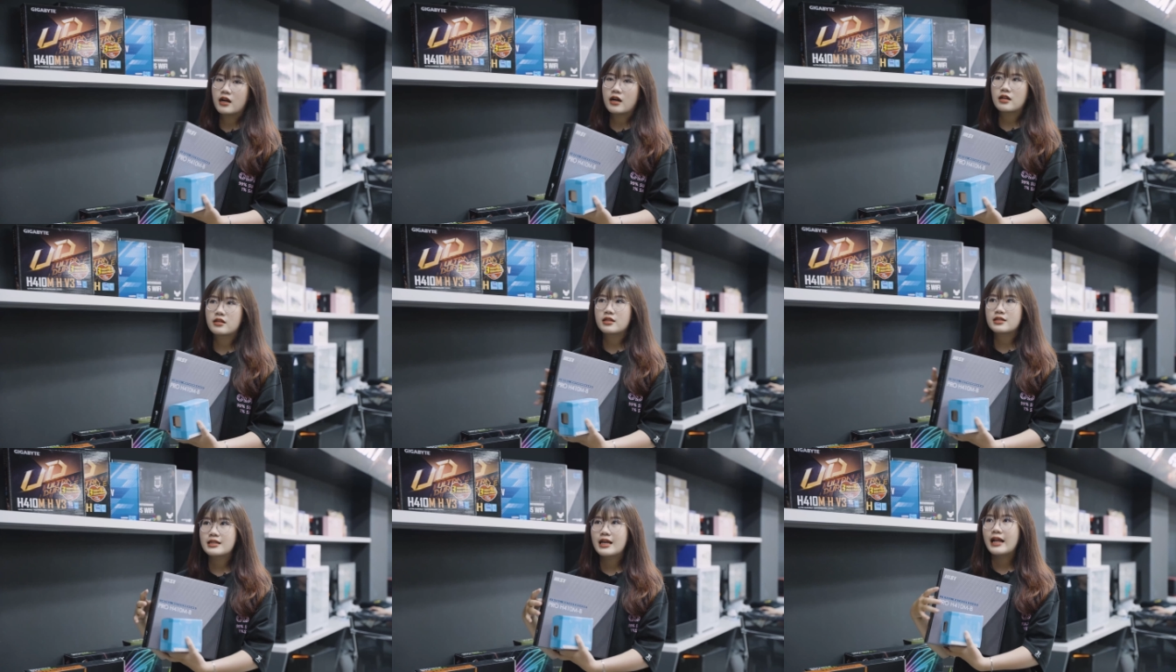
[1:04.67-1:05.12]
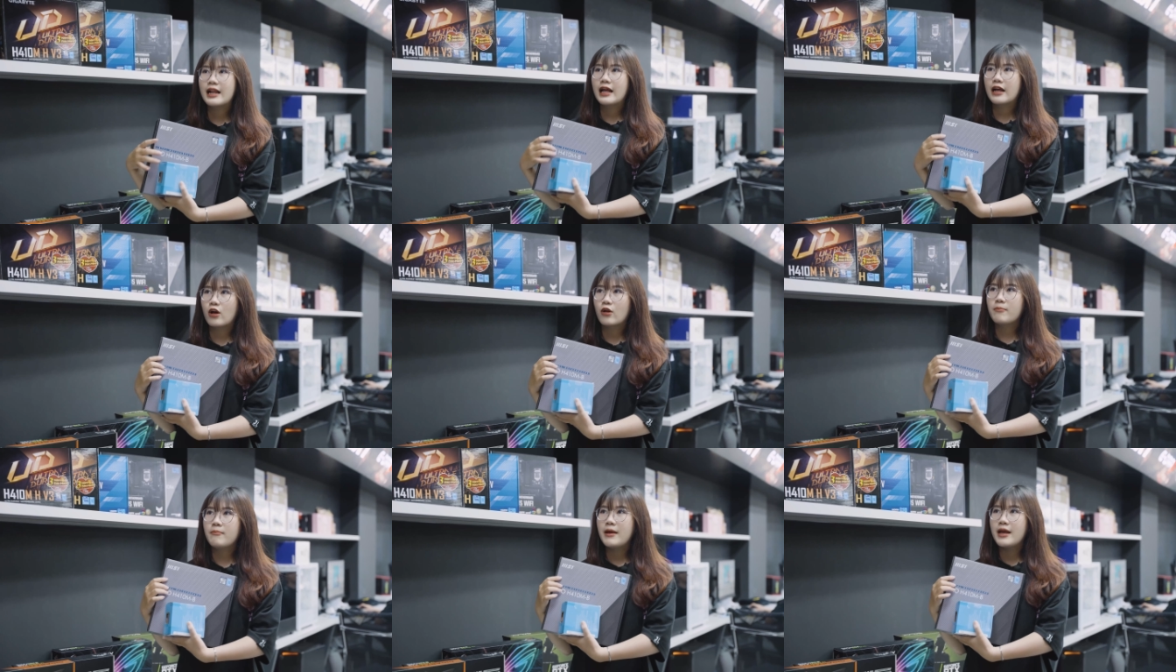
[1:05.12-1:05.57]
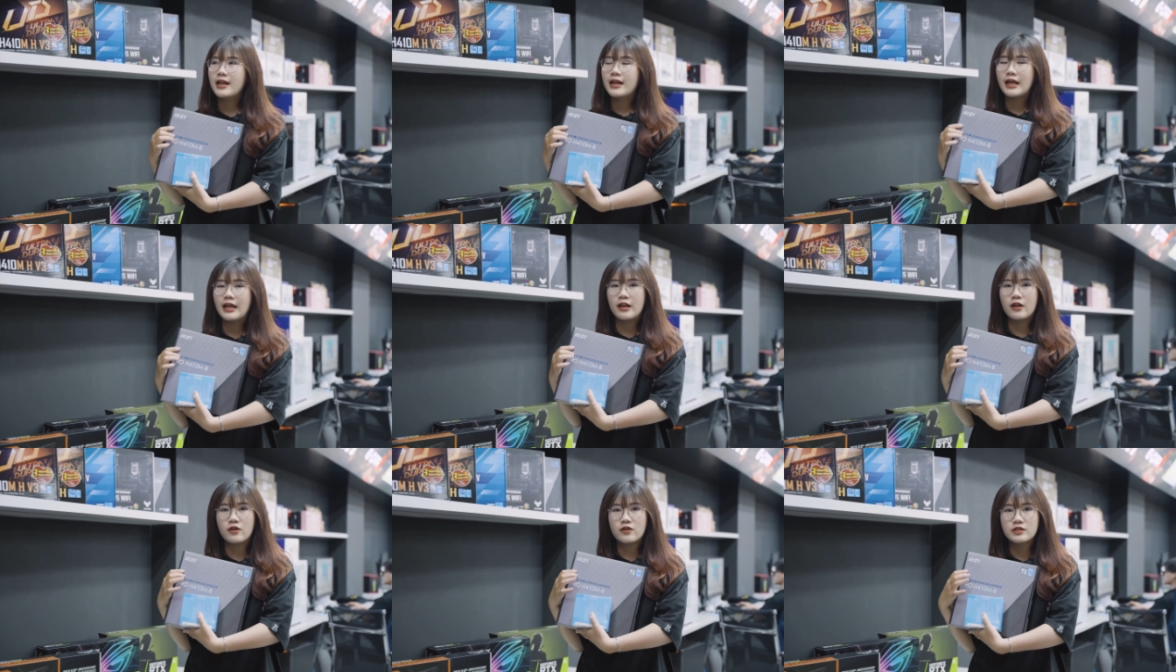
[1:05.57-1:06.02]
à, thật ra là con
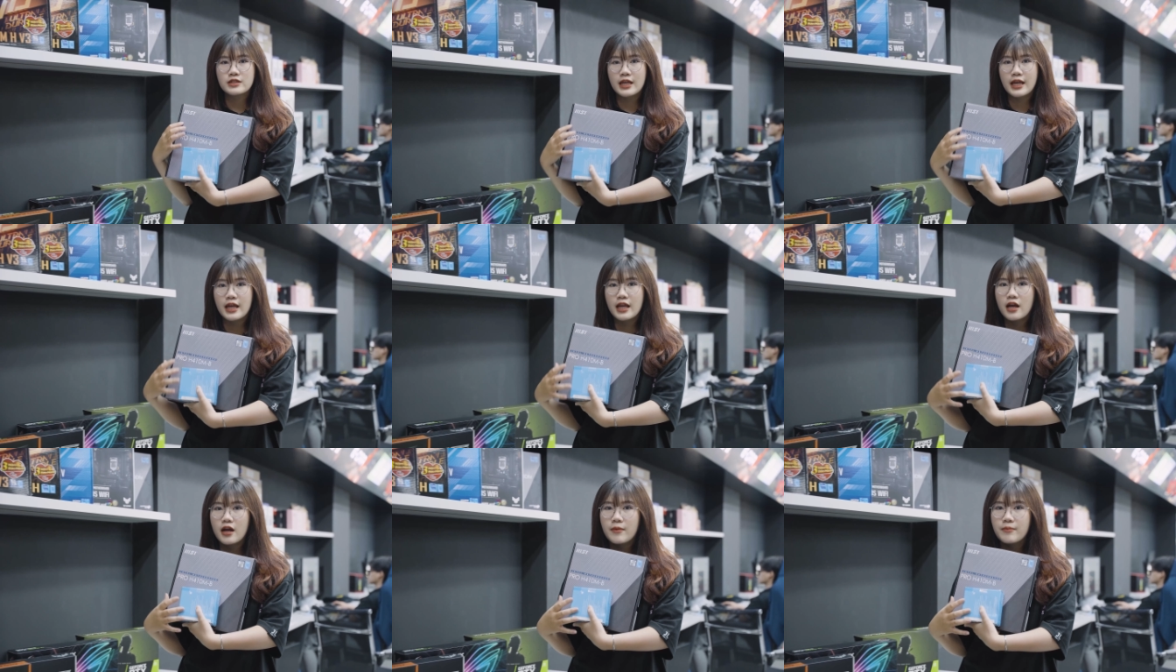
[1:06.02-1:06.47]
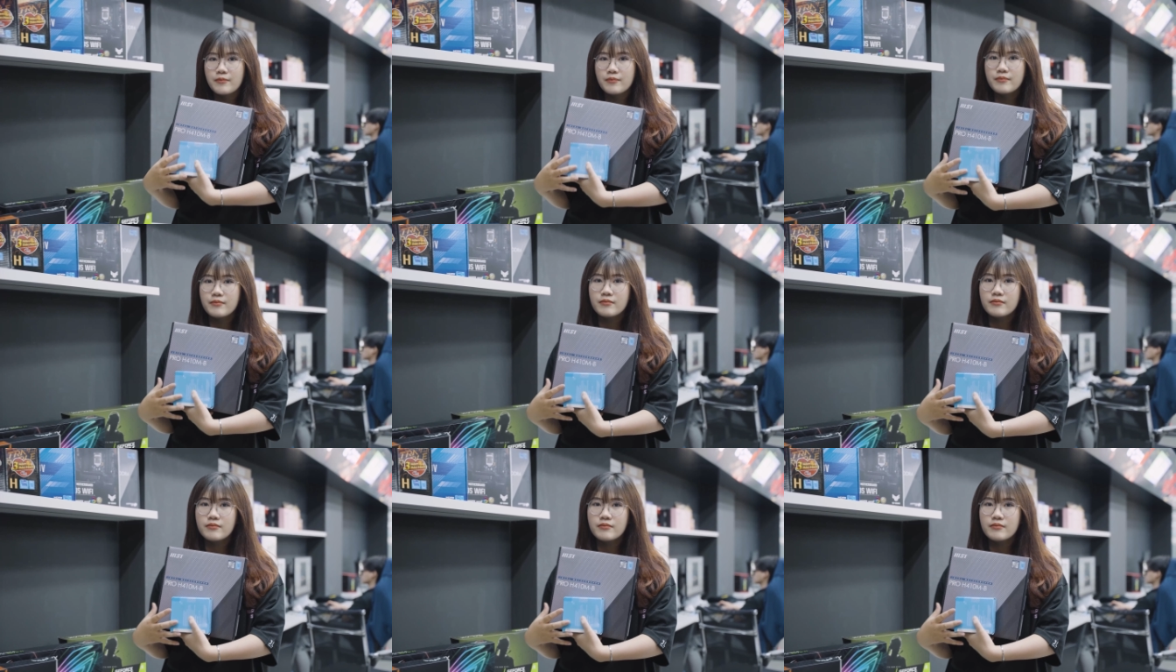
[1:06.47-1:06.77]
bên này nó sẽ um,